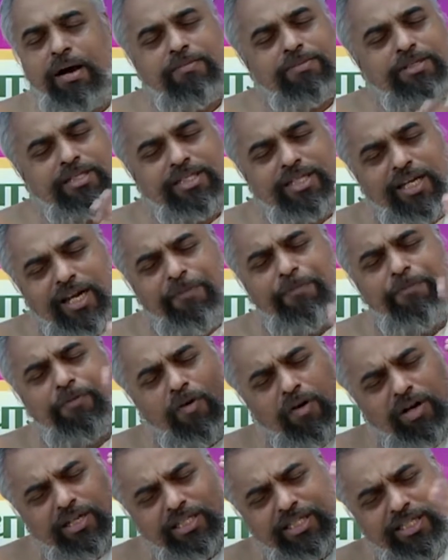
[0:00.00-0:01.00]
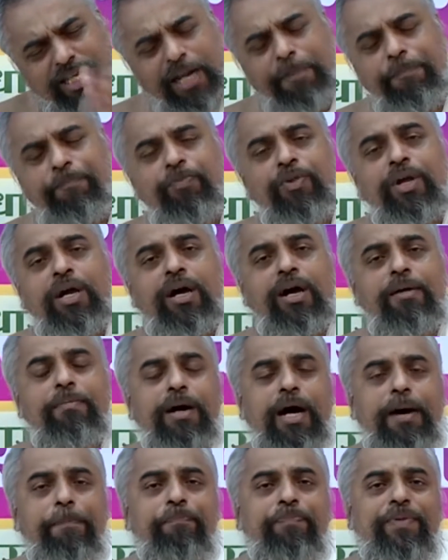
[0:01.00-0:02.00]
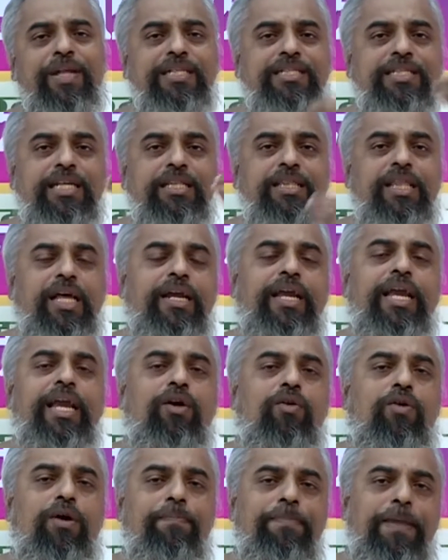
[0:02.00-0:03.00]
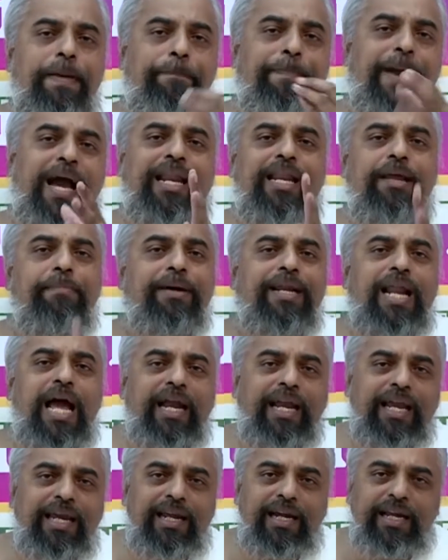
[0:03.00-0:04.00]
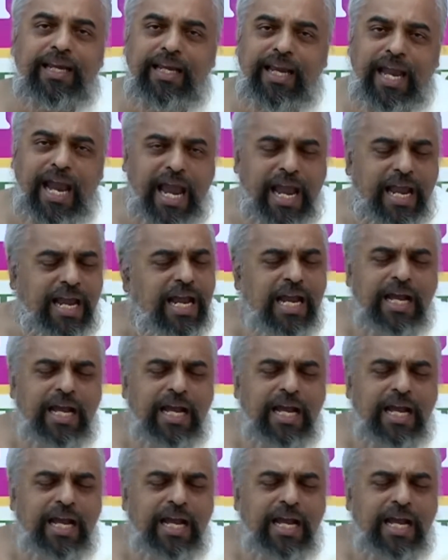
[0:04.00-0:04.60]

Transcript: हम सिर्फ और सिर्फ हम अपनी जिंदगी को हमने प्यारी बना के रखी है